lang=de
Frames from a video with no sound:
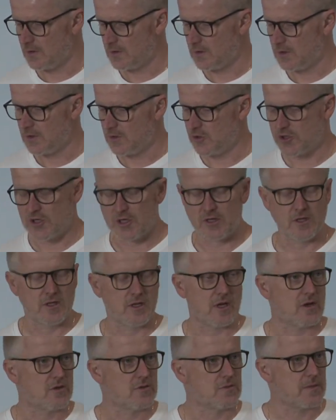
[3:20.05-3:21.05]
die schädlichen
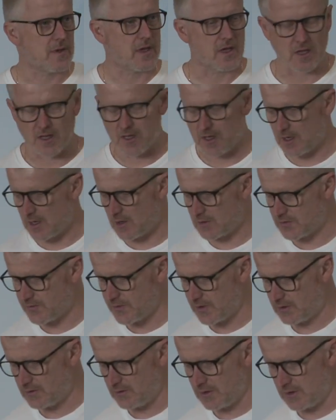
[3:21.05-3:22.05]
äh,
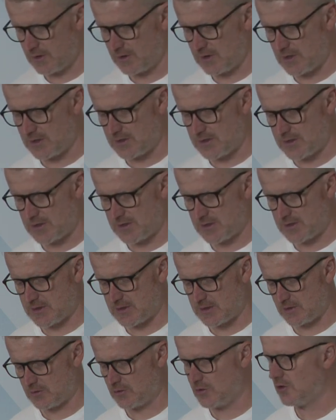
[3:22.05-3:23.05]
Auswirkungen der
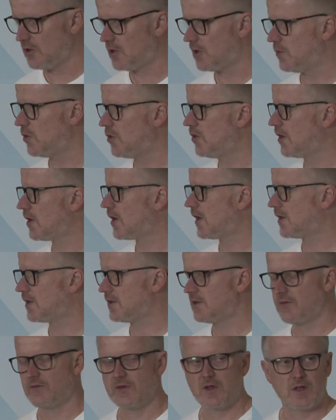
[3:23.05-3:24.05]
natürlichen Müdigkeit,
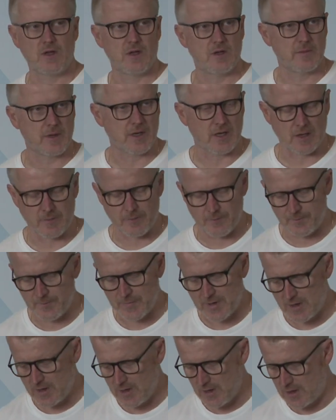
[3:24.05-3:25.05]
die wir immer haben.
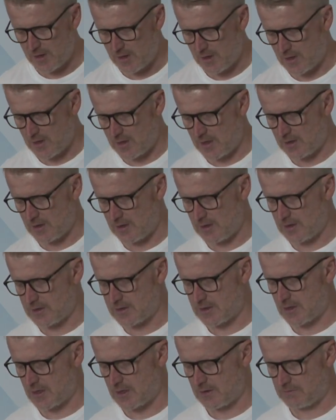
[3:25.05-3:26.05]
Ja,
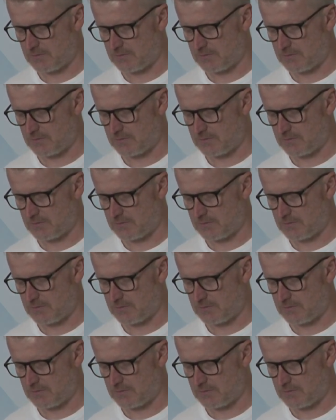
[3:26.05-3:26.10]
das